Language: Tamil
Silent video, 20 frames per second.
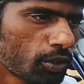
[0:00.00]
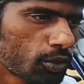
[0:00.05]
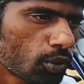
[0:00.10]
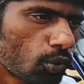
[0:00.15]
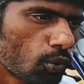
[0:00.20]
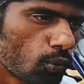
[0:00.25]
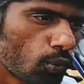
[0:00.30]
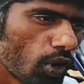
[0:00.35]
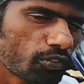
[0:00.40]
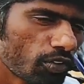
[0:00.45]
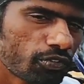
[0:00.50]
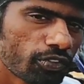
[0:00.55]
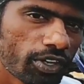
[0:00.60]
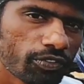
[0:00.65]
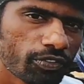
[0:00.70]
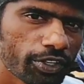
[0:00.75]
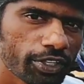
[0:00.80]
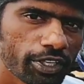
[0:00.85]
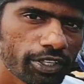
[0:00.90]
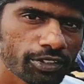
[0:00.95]
ஸோ ஒன்
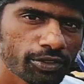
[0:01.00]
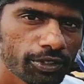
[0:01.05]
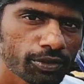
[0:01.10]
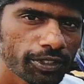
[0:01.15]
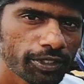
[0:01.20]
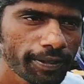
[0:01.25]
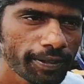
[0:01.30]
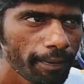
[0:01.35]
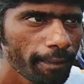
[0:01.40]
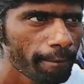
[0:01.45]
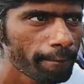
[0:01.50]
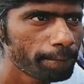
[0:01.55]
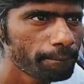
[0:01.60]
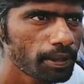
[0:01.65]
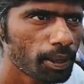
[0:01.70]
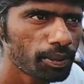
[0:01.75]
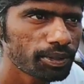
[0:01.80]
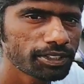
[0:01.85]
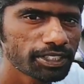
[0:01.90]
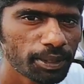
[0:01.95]
பாயிண்ட் ஃபைவ் இயர்ஸ் வந்து
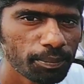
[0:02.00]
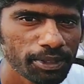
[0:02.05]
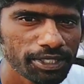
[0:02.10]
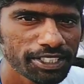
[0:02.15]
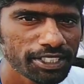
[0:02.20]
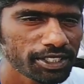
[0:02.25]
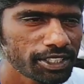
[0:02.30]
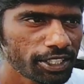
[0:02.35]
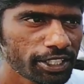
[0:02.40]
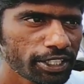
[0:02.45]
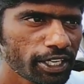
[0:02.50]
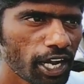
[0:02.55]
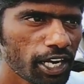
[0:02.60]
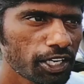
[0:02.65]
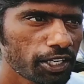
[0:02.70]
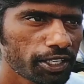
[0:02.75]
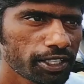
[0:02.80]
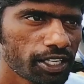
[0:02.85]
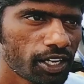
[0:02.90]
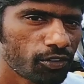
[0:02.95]
நம்ம செமி சிந்தட்டிக்
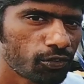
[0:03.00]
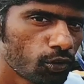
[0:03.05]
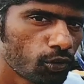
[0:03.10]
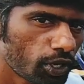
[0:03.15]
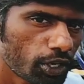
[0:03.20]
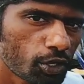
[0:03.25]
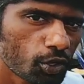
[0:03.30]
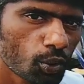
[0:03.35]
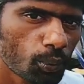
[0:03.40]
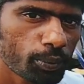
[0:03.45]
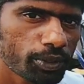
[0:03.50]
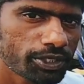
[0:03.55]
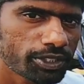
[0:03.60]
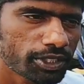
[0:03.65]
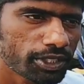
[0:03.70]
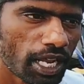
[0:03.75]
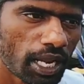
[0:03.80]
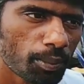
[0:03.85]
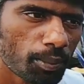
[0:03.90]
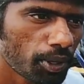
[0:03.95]
ஆயில் இருக்கு இல்லையா ஃபோர் ஹண்ட்ரட் ருபீஸ்
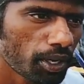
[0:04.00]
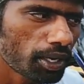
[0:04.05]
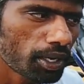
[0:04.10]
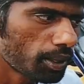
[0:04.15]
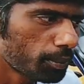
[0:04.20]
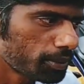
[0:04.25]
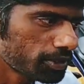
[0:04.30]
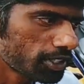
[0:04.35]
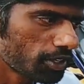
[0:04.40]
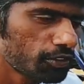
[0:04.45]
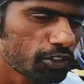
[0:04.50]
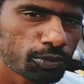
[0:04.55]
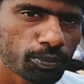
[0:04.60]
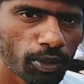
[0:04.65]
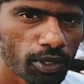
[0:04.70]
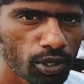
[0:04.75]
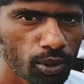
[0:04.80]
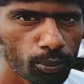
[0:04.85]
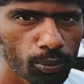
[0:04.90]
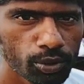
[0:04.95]
நார்மலாக நம்ம சர்வீஸ்
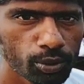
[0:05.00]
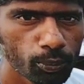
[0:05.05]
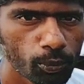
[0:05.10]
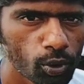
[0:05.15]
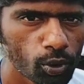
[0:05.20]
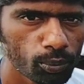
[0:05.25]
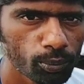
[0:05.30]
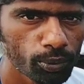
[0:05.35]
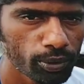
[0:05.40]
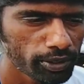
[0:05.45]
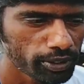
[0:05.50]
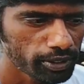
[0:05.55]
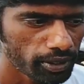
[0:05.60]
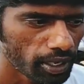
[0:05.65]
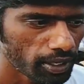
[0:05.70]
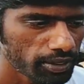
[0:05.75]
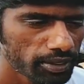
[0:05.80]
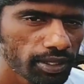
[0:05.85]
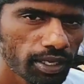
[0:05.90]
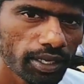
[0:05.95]
பண்ணும்போது போடும்போது
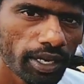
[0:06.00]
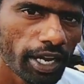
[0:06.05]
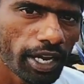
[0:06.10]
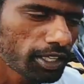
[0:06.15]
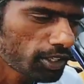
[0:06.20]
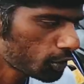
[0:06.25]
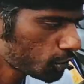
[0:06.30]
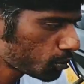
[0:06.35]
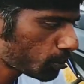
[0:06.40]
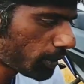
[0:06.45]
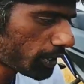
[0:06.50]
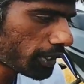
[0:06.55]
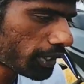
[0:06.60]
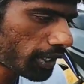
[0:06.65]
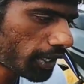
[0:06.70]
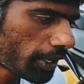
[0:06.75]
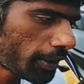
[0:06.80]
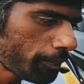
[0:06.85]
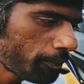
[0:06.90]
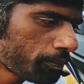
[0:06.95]
அந்த ஆயில் தான் யூஸ் பண்ணிட்டு
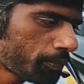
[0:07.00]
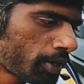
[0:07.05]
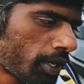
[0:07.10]
இருக்கேன்